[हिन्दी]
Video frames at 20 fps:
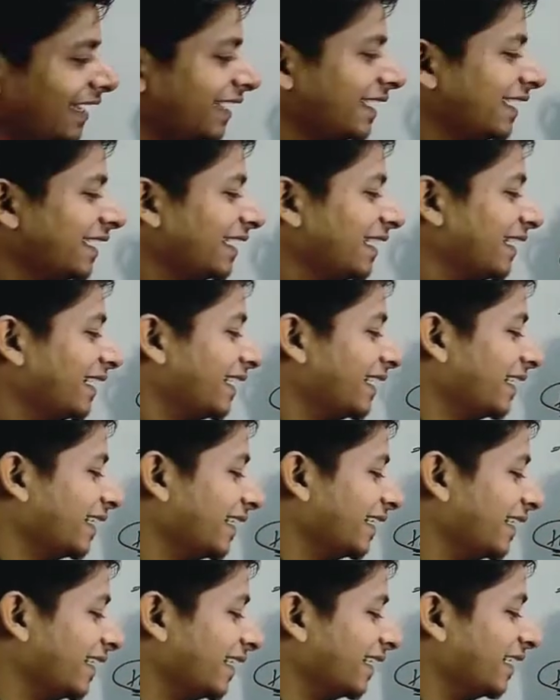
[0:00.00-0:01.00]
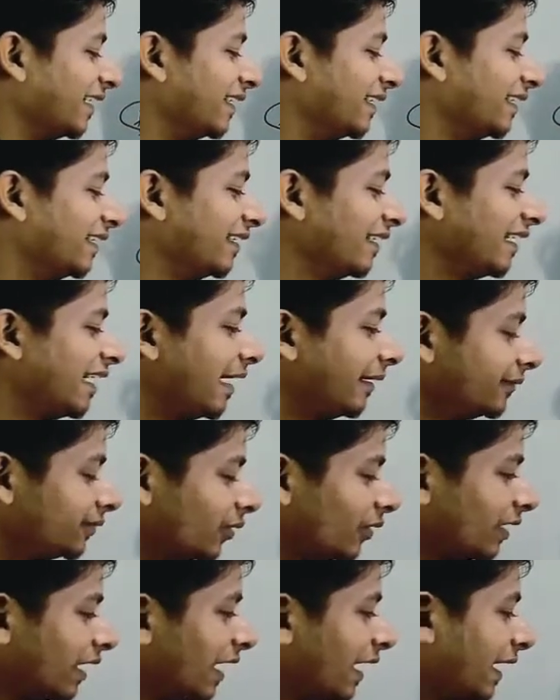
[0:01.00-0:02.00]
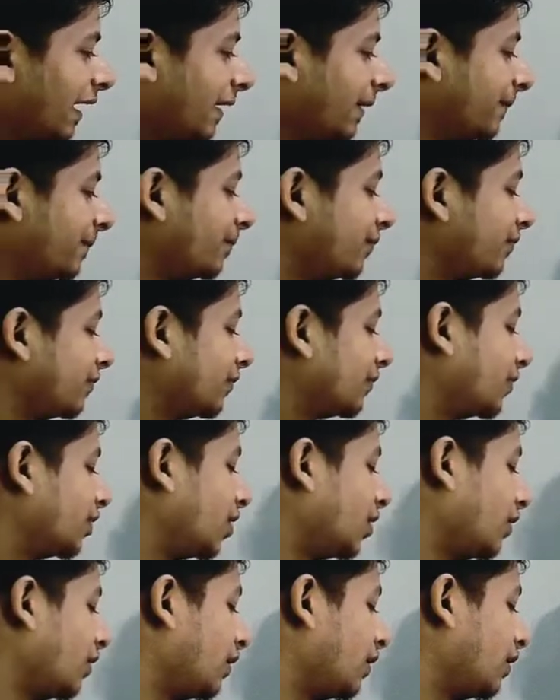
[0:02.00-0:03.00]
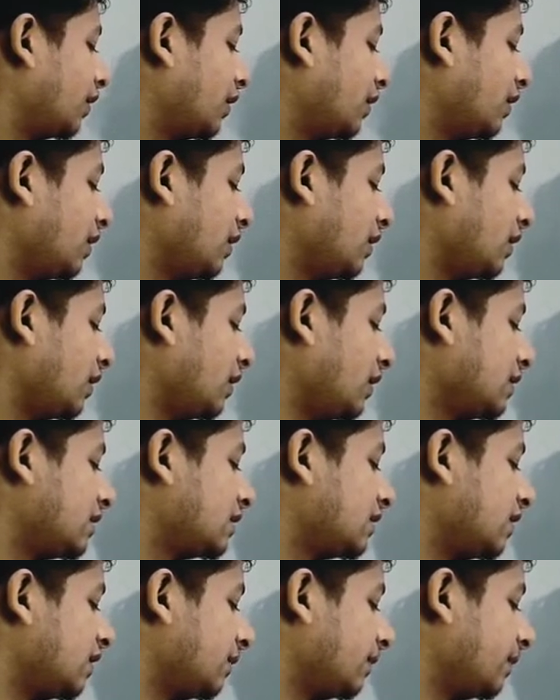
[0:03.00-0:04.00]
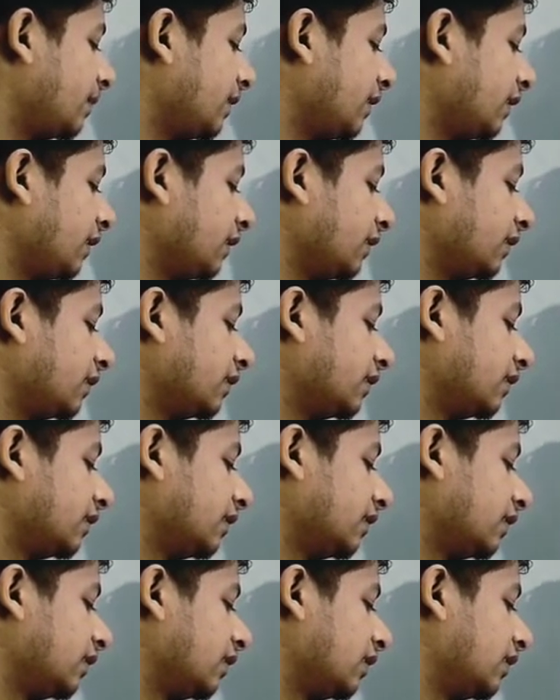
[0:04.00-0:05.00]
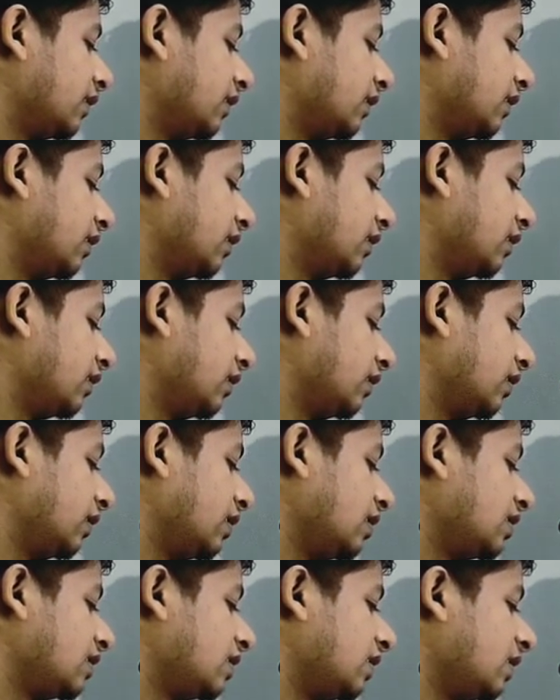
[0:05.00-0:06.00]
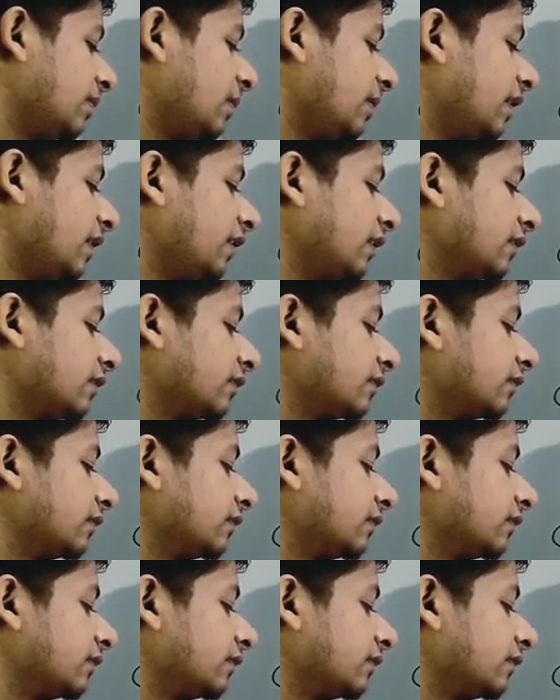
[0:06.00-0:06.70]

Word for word: है अब सोया है तो ही इज स्लीपिंग ही इज स्लीपिंग